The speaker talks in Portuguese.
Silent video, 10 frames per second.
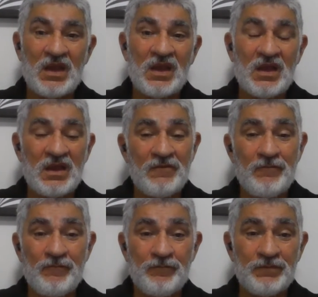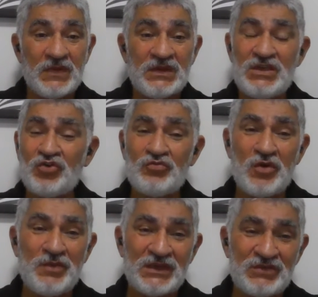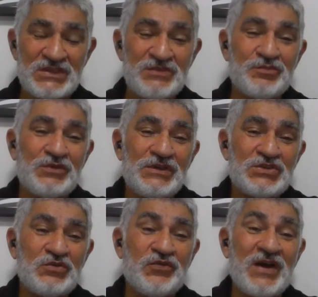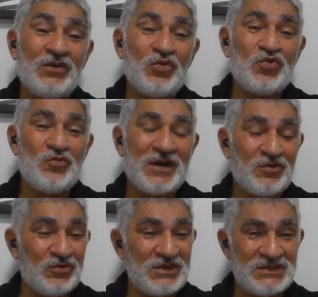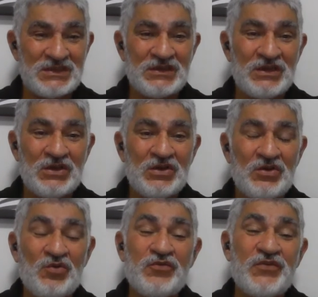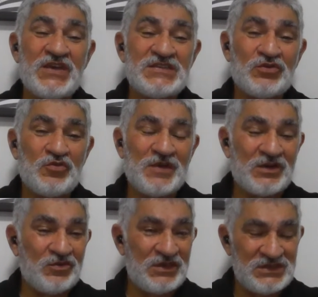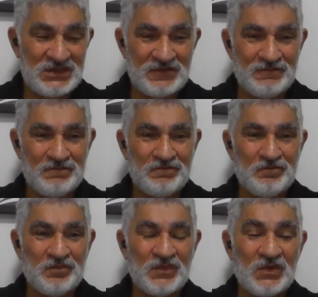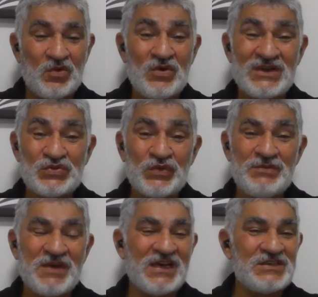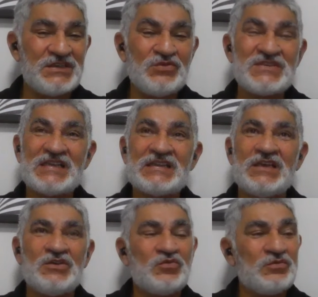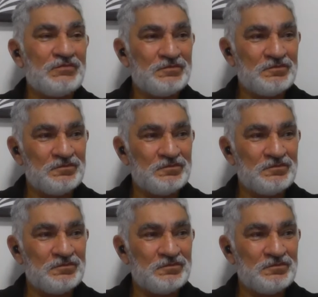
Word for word: Ah, em algum momento esse político falou alguma coisa ou fez alguma coisa, ou a sua imagem nos atraiu.